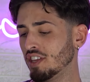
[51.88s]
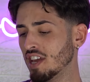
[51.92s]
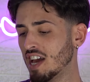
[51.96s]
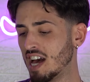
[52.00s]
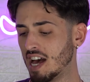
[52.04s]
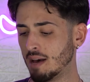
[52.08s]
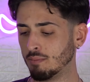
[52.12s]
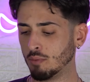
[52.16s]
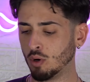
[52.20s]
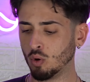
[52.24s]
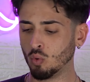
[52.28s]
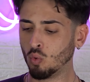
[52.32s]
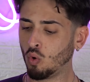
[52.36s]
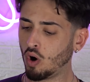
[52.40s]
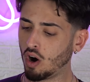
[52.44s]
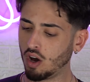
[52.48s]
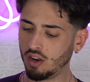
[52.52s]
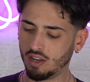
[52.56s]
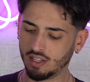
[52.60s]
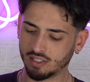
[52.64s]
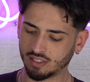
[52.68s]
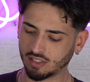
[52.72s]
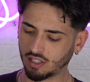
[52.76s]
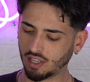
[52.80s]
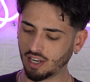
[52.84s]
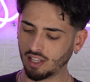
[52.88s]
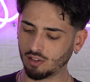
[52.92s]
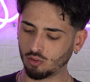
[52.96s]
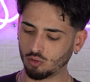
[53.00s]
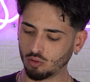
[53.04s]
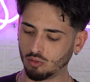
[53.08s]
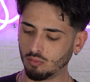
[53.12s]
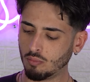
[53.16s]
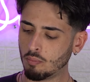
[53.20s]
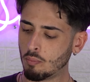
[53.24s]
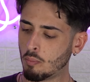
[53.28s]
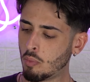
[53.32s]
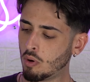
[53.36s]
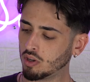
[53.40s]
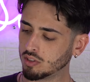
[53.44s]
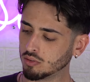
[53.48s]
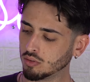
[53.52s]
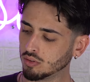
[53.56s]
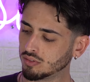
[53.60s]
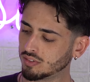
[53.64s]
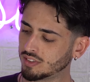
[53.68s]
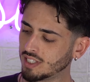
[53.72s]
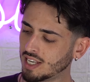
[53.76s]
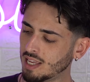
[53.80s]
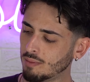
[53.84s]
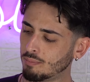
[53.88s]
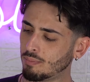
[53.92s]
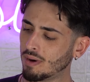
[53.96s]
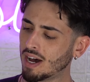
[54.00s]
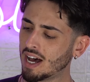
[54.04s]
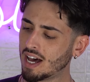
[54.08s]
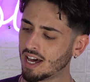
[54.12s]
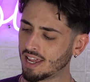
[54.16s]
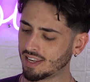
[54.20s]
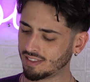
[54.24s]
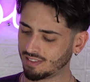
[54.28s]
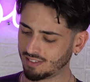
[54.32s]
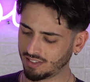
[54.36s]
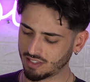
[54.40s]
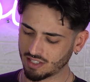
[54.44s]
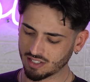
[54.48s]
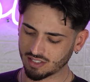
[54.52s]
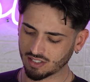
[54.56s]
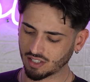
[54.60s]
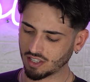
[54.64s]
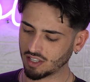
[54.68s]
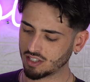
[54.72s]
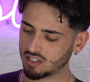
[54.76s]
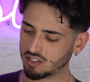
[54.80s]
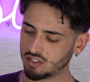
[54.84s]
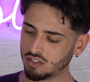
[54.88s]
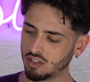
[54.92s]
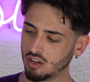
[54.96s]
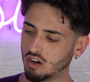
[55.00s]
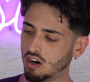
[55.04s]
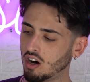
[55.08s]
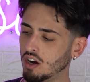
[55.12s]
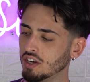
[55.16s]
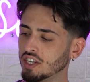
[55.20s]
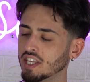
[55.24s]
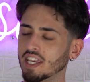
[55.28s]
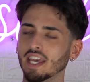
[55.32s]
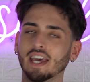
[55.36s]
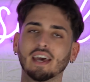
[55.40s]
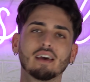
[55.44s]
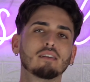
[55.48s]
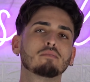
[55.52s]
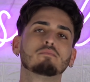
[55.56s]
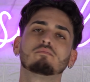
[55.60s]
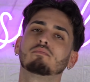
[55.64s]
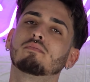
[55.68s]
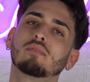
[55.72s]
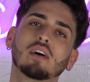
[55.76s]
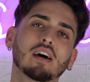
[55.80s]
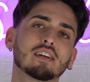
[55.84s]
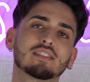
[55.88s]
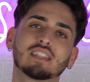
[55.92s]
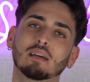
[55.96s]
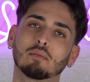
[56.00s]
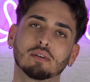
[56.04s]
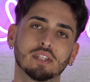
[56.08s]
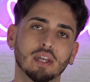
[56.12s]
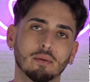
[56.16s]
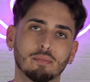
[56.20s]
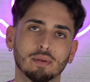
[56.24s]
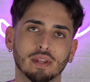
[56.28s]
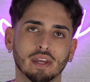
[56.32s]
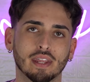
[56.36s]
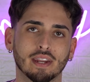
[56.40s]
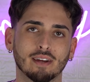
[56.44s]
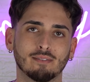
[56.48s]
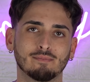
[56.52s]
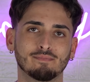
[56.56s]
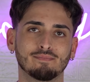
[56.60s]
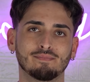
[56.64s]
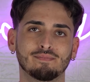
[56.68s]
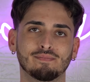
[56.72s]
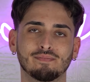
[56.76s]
vediamo wall scritto un po' da tutte le parti, descrizioni e andiamo ad aprire.